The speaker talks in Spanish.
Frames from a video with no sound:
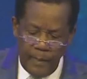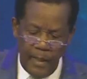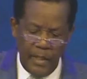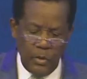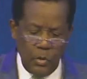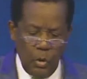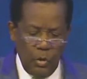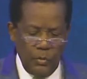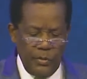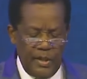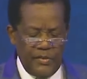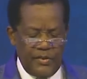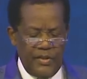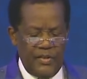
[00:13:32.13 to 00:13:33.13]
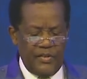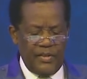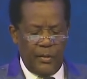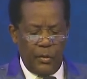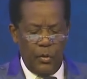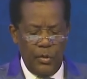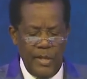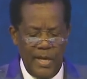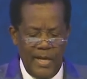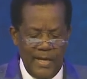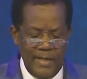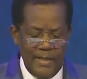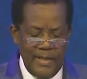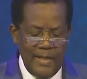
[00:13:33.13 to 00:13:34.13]
en donde se
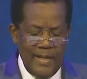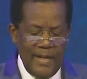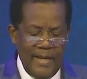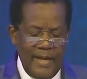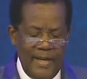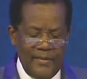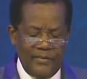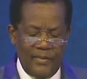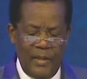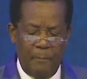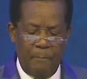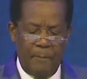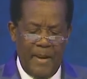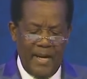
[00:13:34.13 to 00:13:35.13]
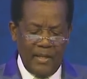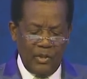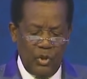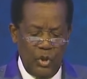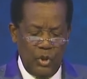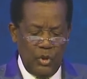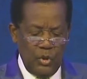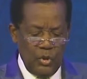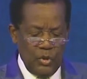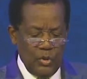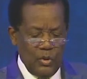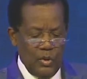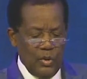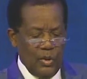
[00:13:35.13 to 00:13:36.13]
desarrolla este pacto